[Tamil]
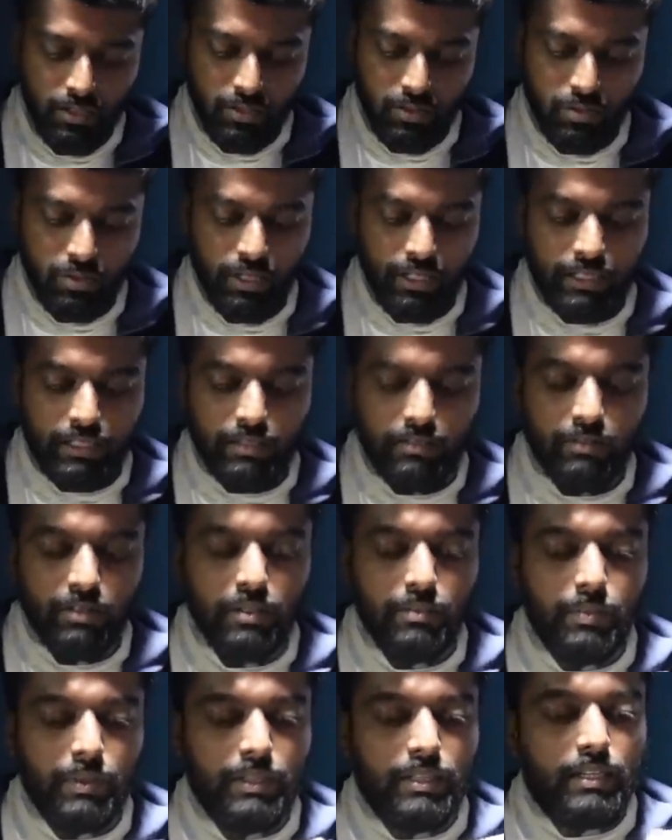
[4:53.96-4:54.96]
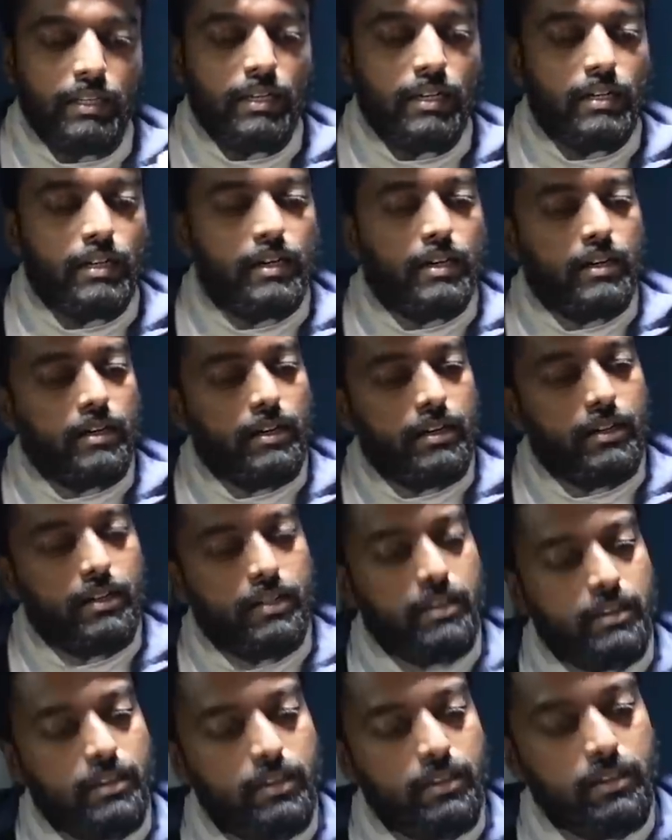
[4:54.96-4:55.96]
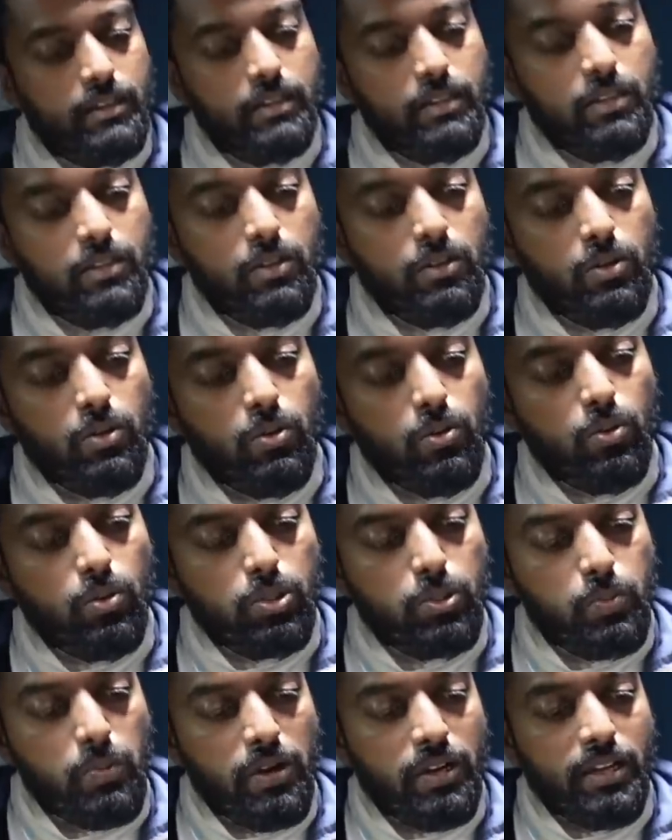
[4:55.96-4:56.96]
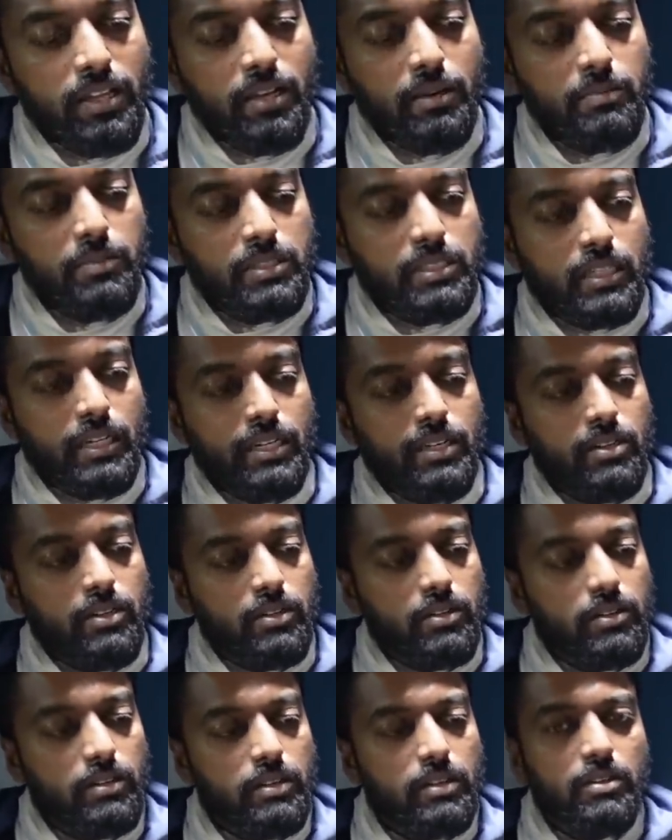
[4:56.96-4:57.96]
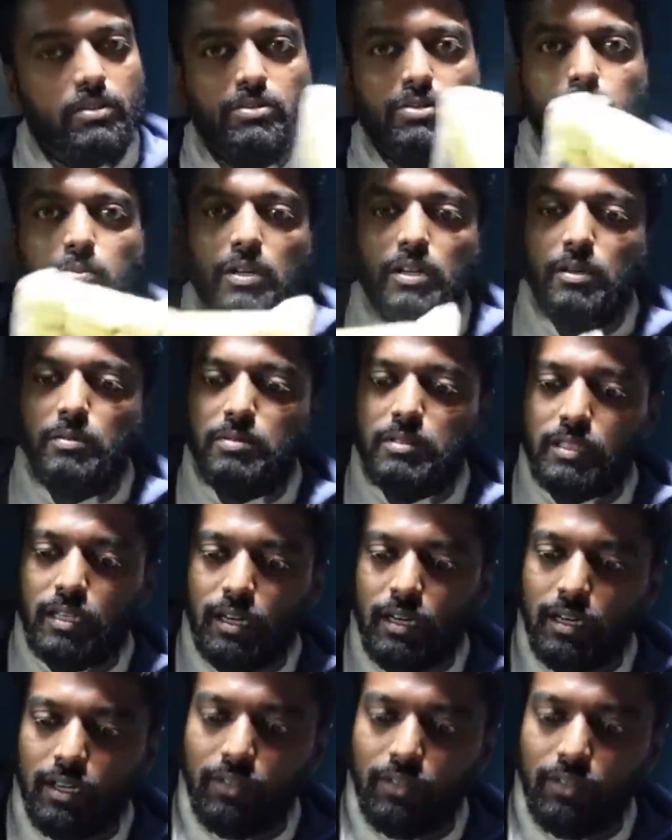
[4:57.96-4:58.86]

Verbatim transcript: ஸோ நெக்ஸ்ட் வந்து பார்த்தீங்கன்னா உஸ்மானியா பிஸ்கெட் இது நான் உஸ்மானியா பிஸ்கெட்